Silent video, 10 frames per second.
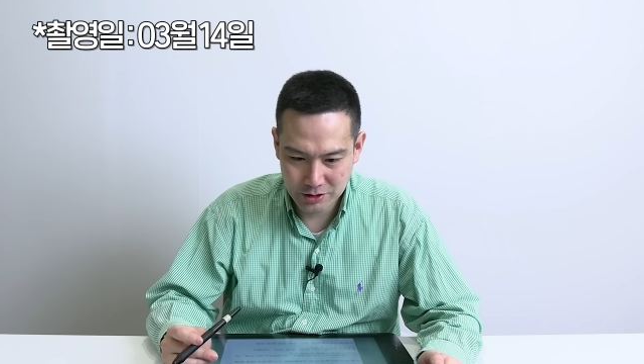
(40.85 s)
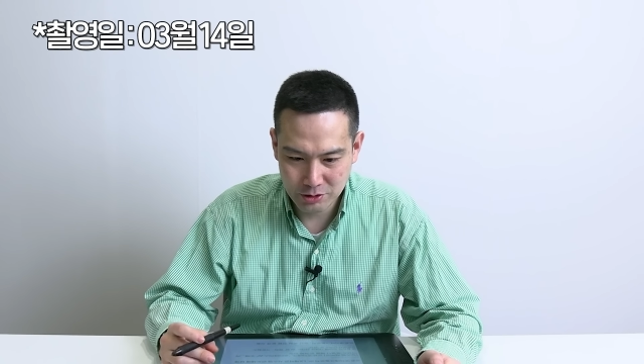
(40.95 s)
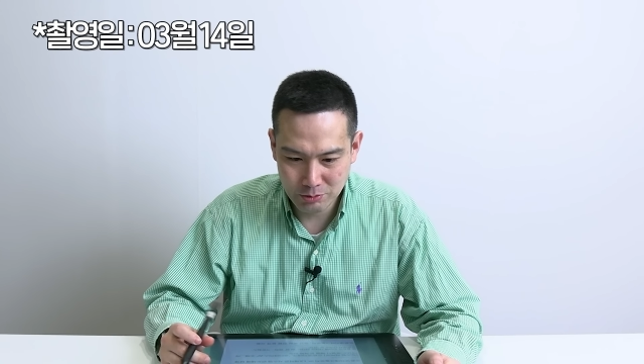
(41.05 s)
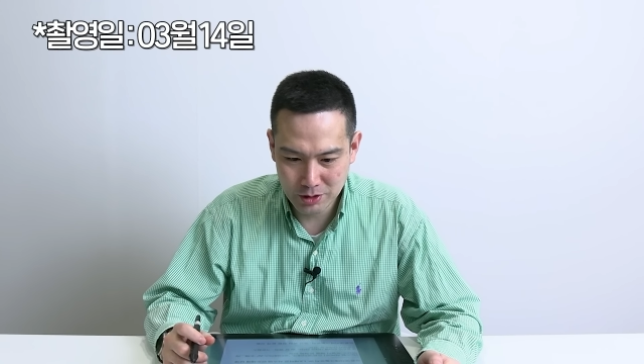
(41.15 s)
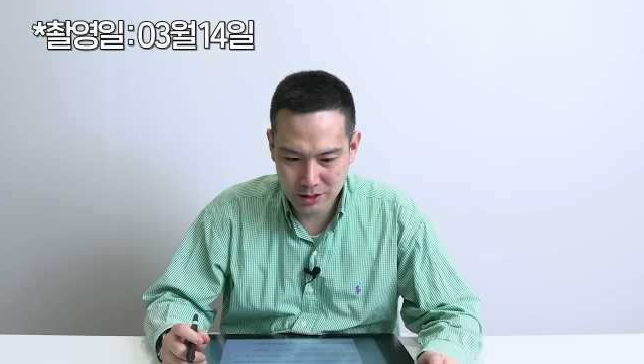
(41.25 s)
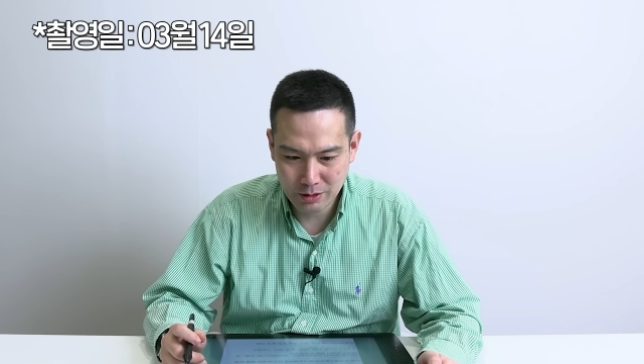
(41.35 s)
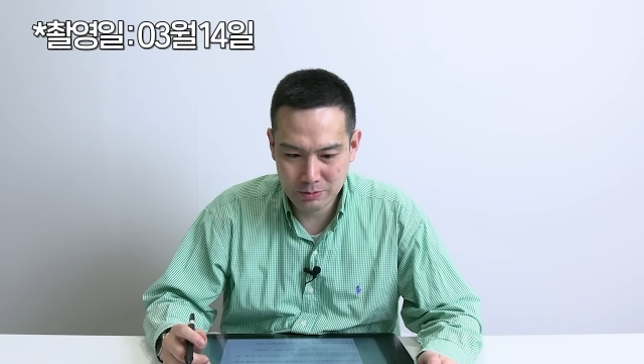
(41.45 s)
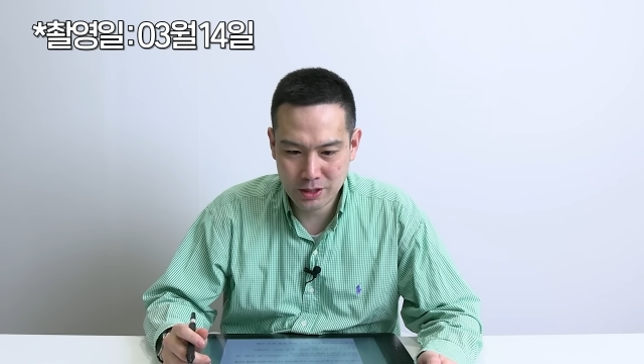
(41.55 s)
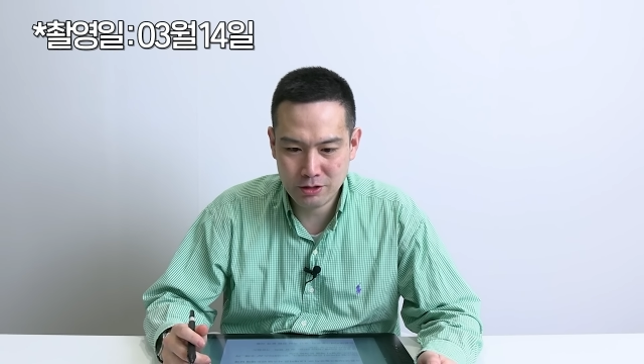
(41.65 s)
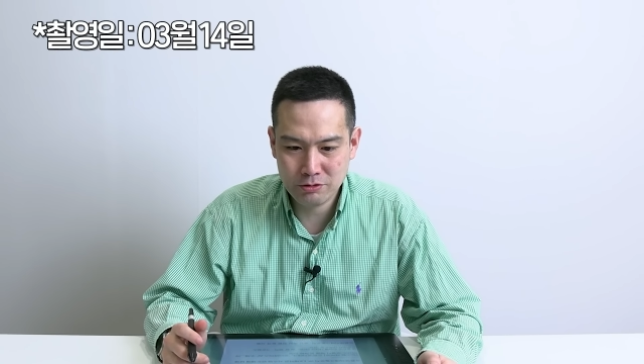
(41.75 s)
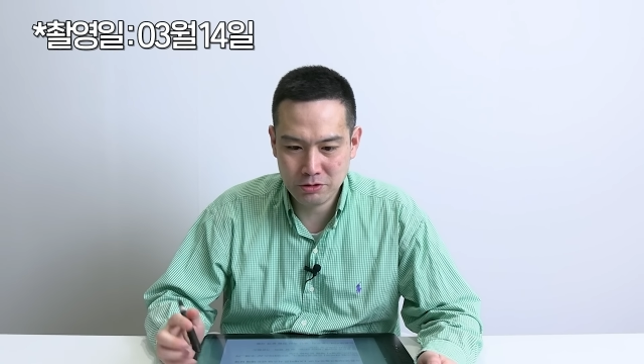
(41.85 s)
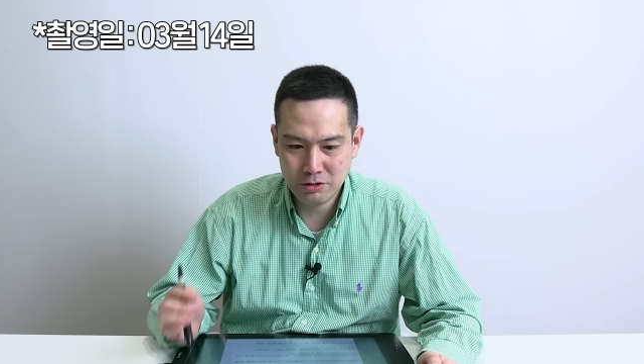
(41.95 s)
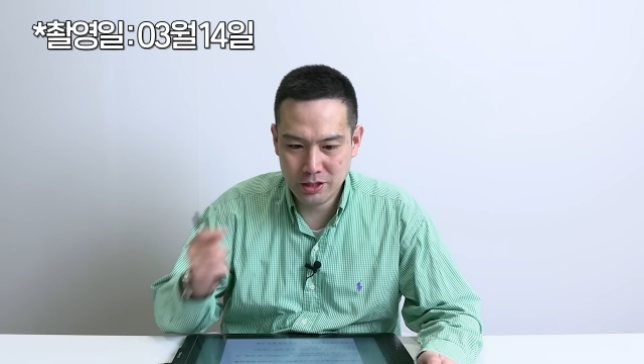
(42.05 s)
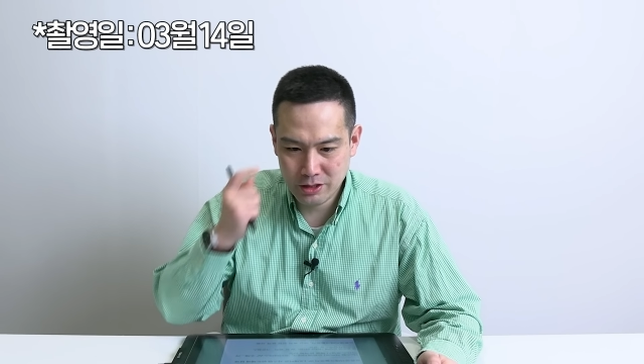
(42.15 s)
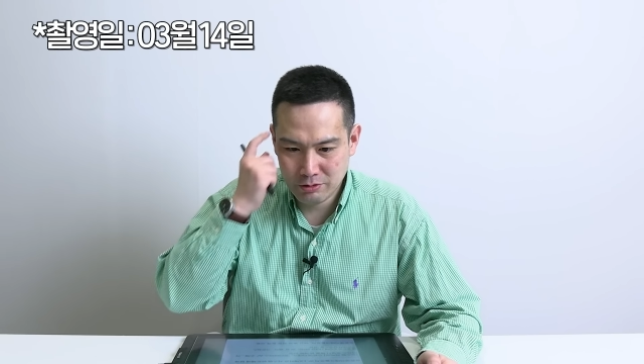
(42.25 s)
정말 감사하고
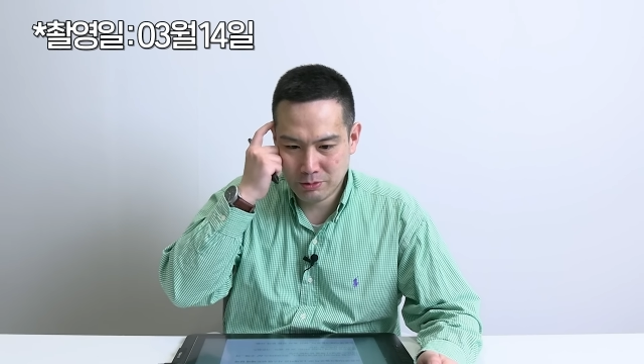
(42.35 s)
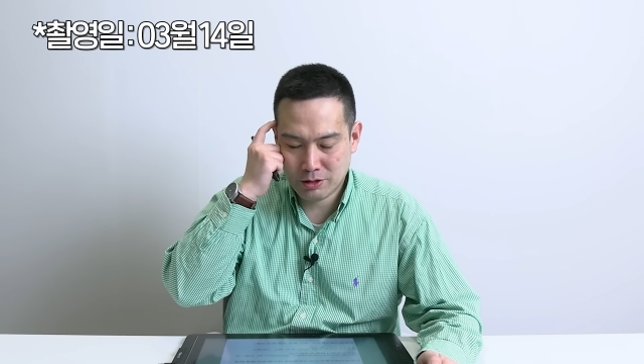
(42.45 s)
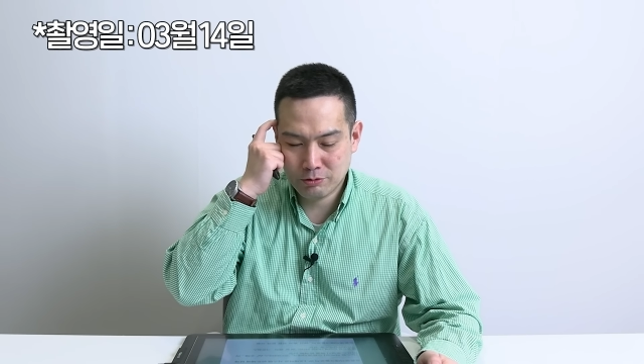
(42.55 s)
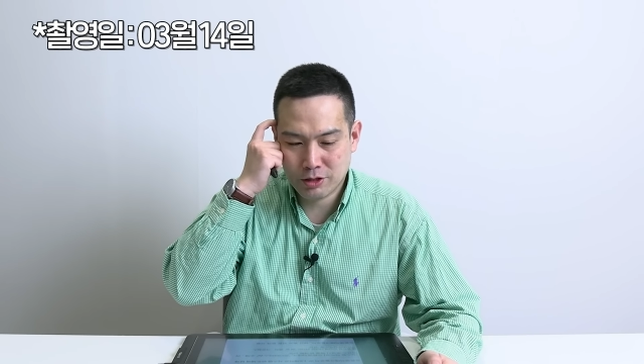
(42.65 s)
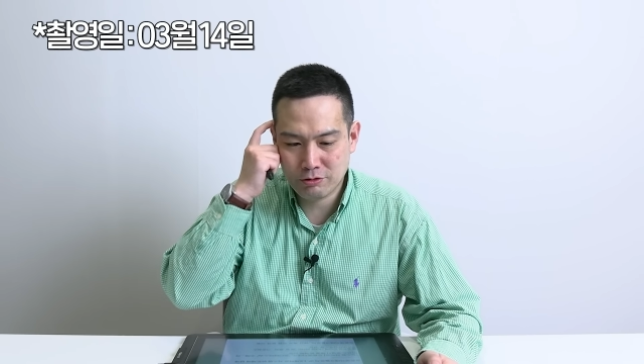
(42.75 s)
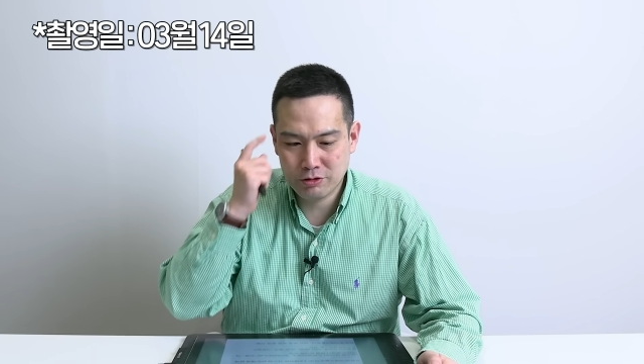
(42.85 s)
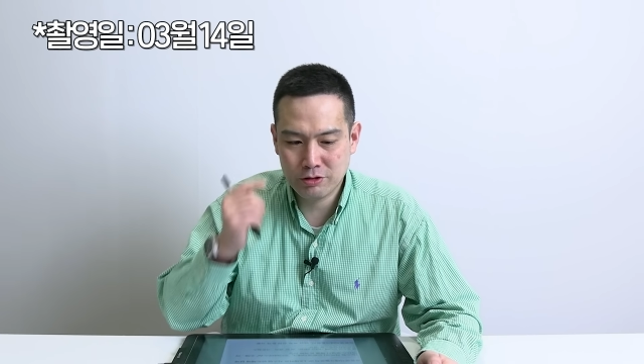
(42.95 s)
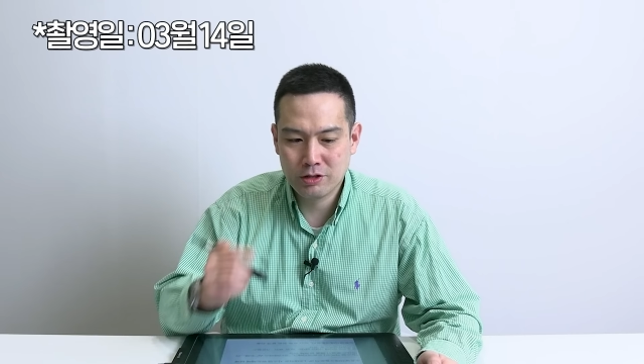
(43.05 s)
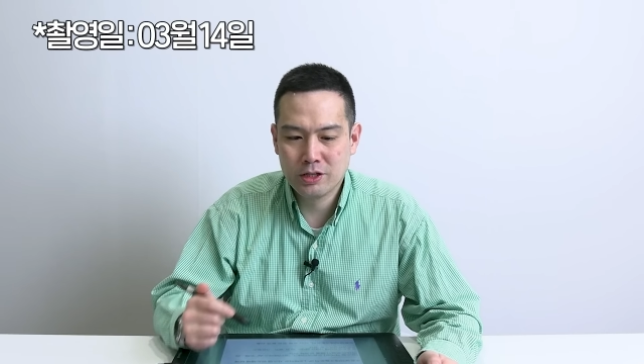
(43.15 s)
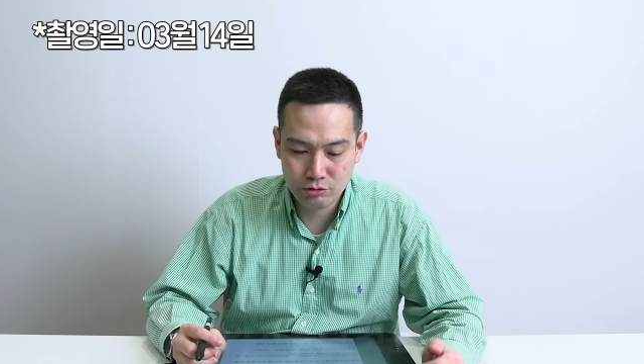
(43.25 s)
설레이는 마음으 왔고요.